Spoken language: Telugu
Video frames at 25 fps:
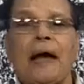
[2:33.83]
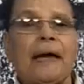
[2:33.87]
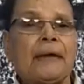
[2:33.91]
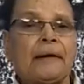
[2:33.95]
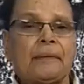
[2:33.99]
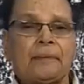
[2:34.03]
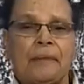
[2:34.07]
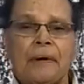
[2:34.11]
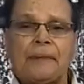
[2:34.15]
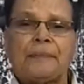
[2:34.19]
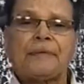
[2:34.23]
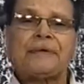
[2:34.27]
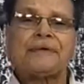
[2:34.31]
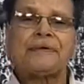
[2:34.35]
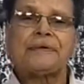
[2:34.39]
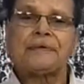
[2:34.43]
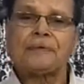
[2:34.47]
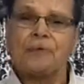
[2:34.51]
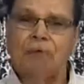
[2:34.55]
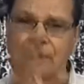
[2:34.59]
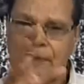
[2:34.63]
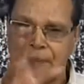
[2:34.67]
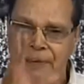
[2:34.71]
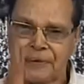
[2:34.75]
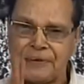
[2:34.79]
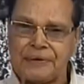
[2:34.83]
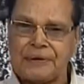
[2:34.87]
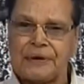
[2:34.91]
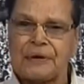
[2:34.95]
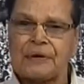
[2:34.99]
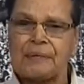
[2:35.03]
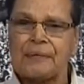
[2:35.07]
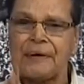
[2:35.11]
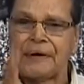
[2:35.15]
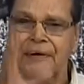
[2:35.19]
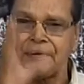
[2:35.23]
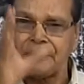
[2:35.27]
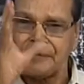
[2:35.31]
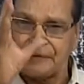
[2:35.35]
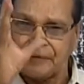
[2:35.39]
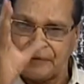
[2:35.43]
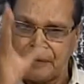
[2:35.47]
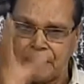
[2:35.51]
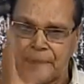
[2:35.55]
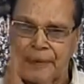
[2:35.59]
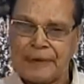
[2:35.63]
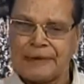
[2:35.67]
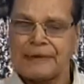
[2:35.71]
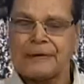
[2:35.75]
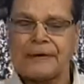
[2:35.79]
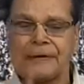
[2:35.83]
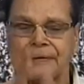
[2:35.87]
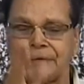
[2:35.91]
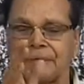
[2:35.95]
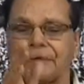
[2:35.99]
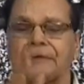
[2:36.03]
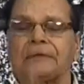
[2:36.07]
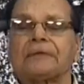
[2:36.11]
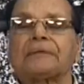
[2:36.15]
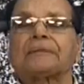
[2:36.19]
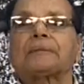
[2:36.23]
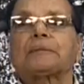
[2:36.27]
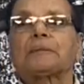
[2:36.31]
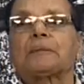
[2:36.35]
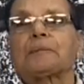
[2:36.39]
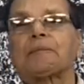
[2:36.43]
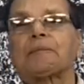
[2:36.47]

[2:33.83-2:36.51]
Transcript: ఆయన పంపించింది ఒక ప్రత్యేకమైనటువంటి పథకంతో